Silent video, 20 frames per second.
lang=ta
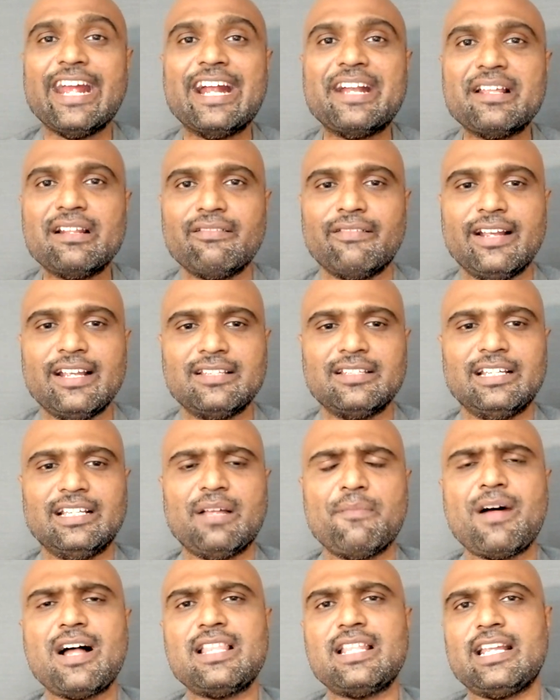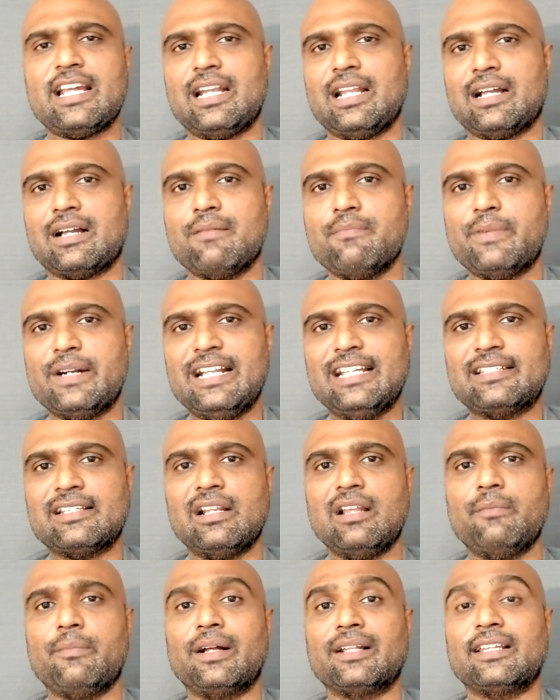எடில்வைஸ் இதை மாதிரியான கம்பெனிஸ்
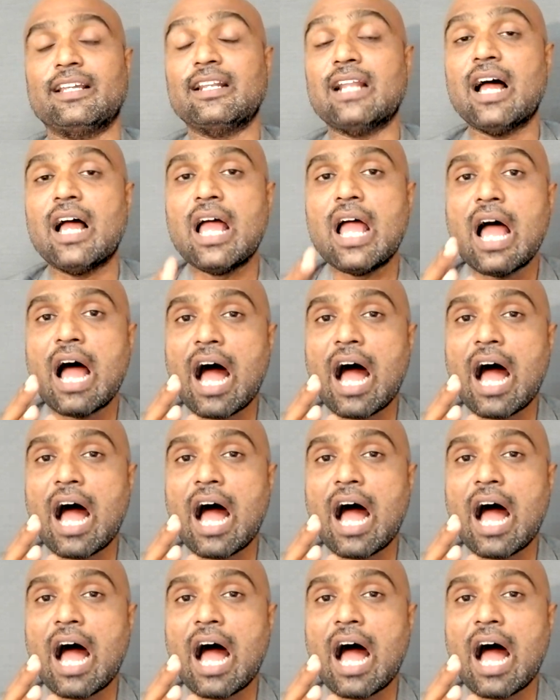எல்லாம் பார்த்தீங்கன்னா